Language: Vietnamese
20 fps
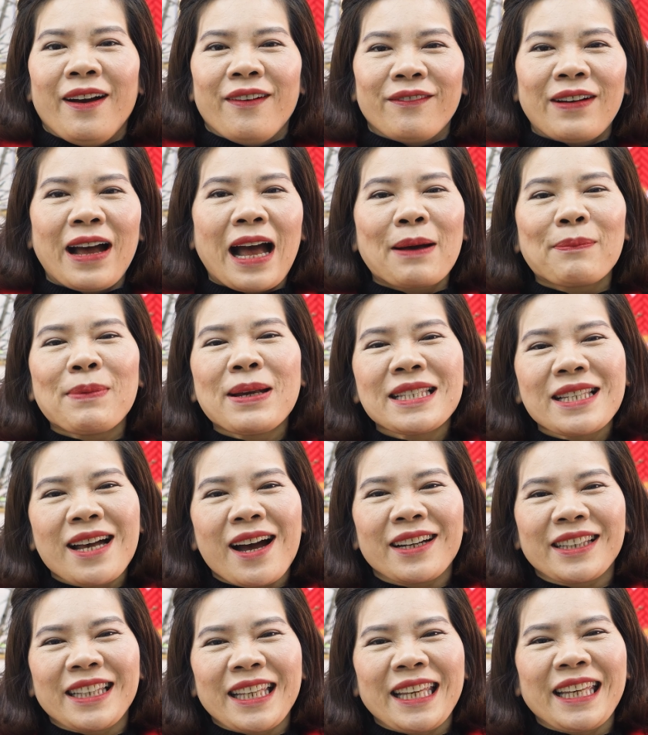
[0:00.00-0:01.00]
Và bây
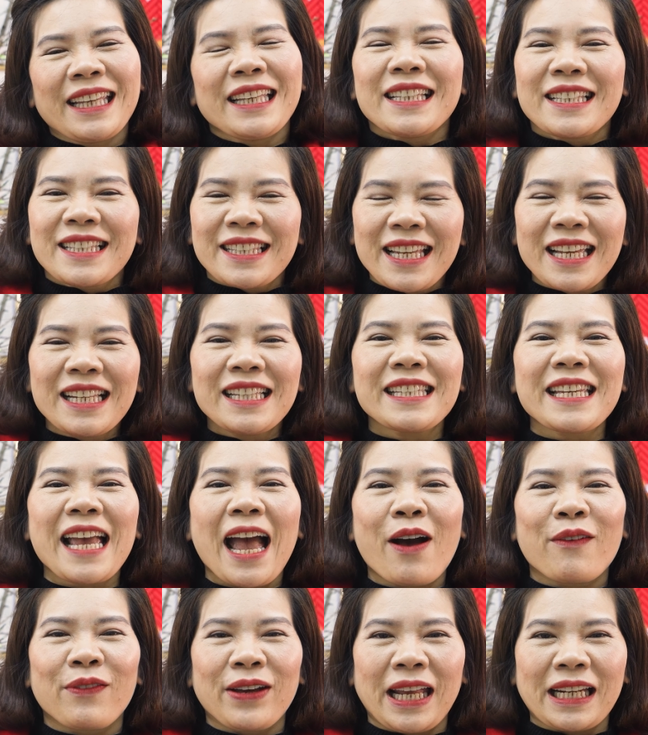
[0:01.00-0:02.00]
giờ thì xin
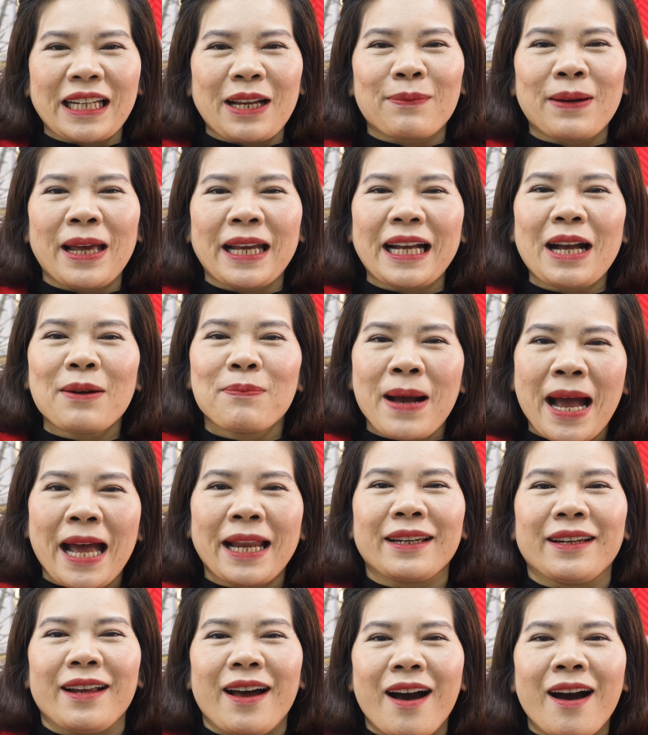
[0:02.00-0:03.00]
chào và hẹn gặp lại các
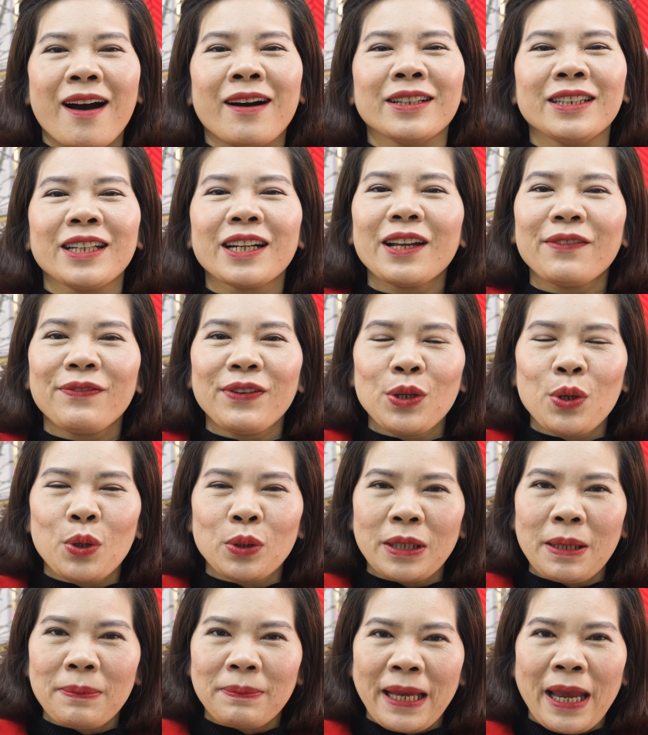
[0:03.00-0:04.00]
bạn ở những cái
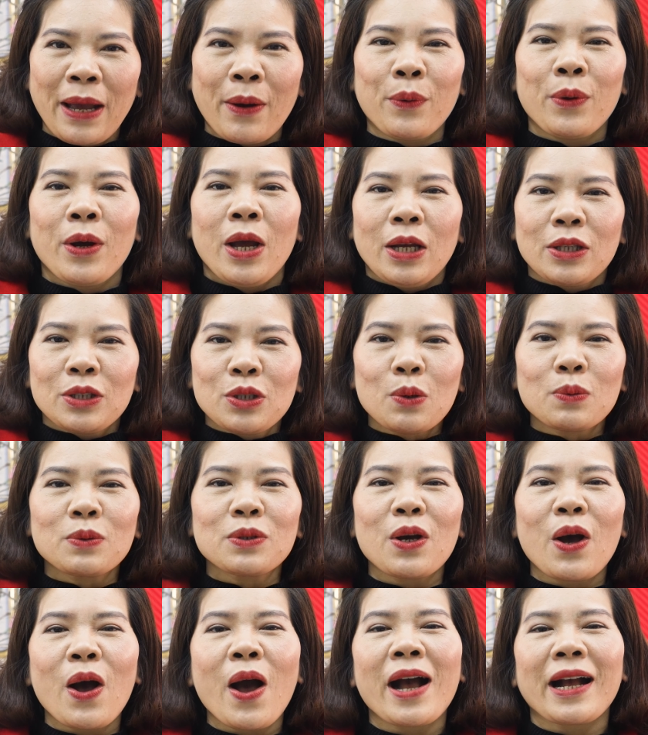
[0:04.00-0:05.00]
video tiếp theo. Chúc
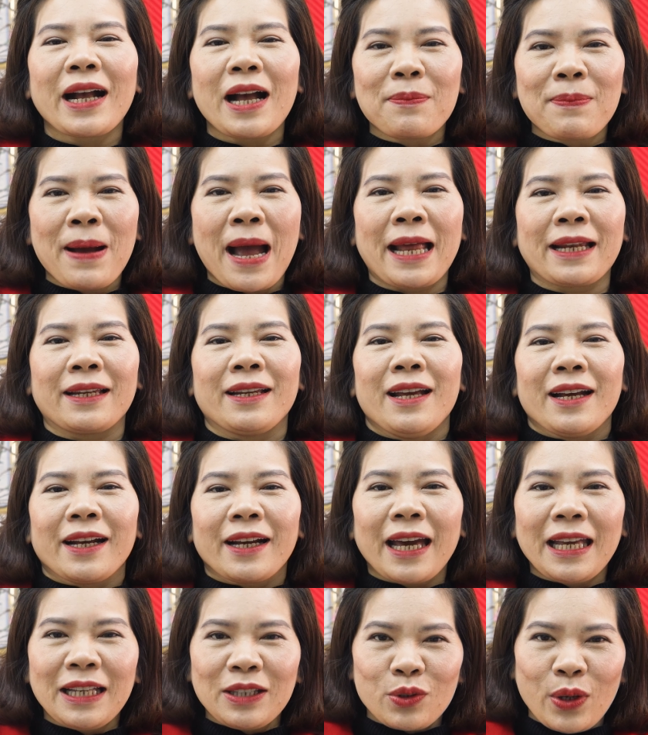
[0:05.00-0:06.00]
cho các bạn
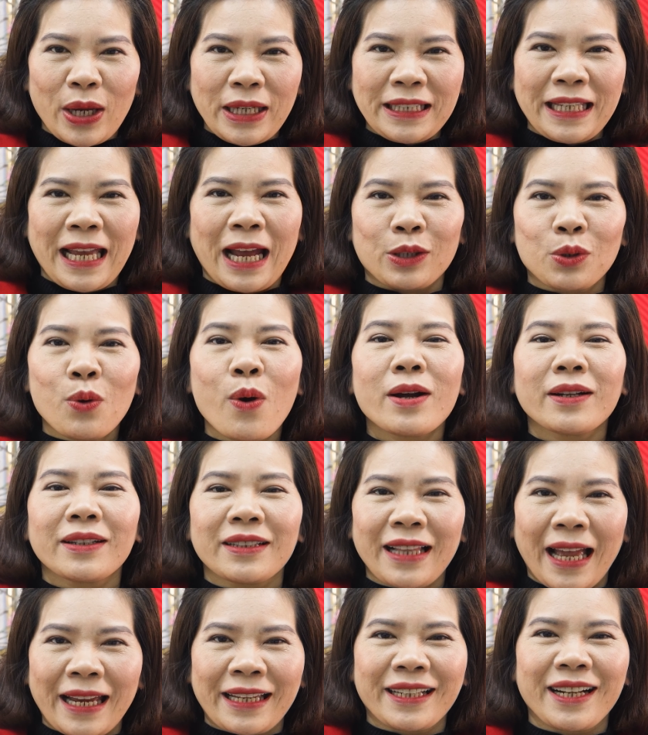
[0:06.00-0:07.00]
kinh doanh nhà thuốc
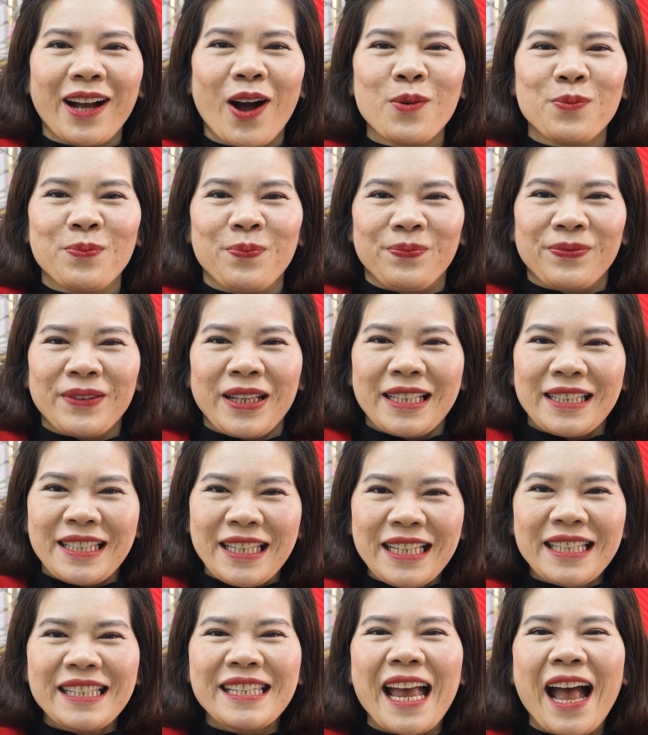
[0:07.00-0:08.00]
thành công.
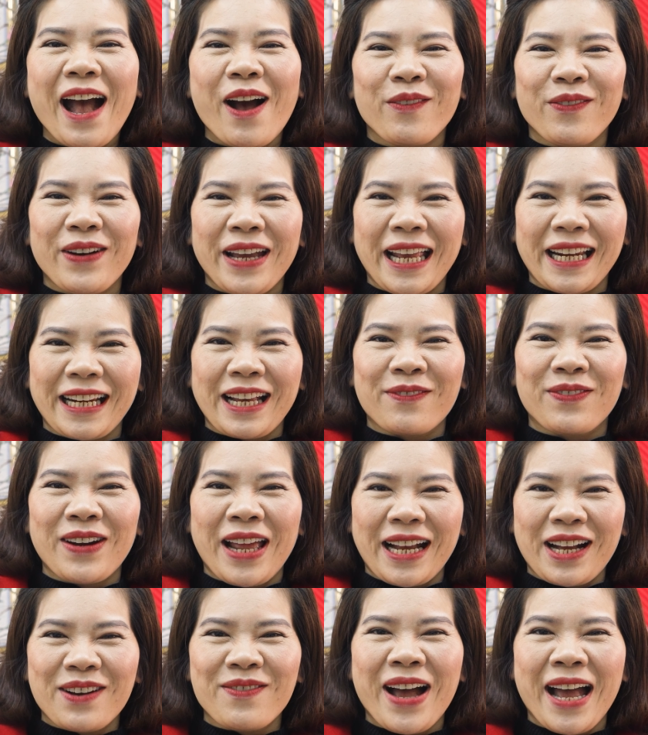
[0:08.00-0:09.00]
Xin chào và hẹn gặp
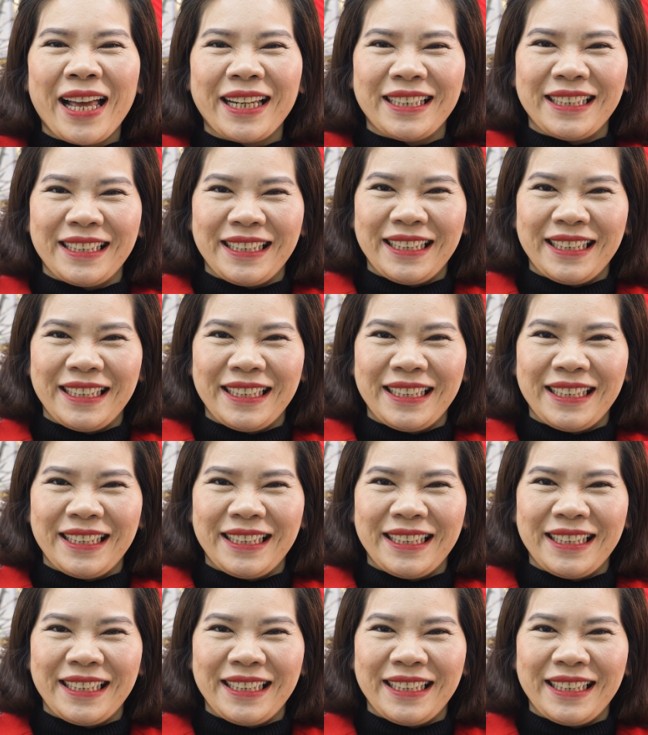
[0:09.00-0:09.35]
lại các bạn.